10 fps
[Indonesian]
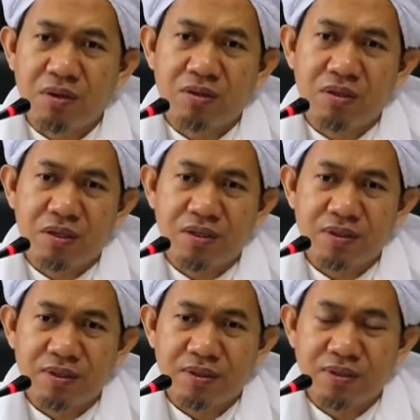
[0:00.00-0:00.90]
sama Allah
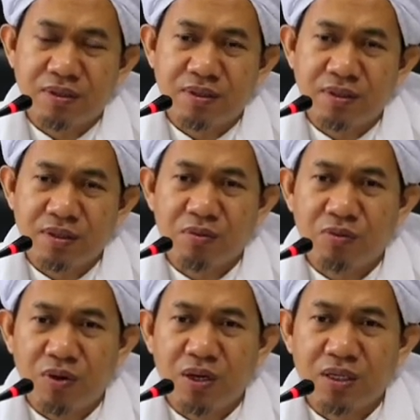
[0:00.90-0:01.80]

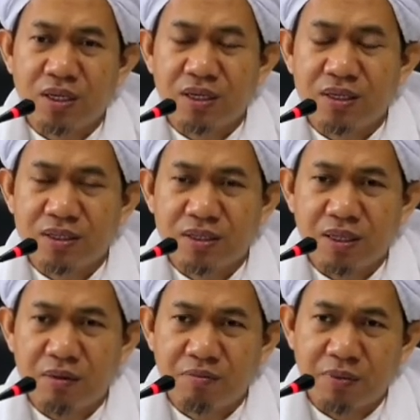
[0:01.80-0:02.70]
semuanya
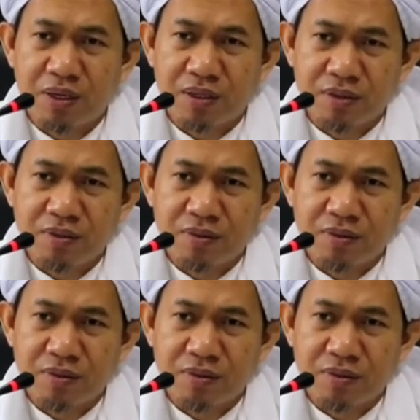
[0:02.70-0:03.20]
tampak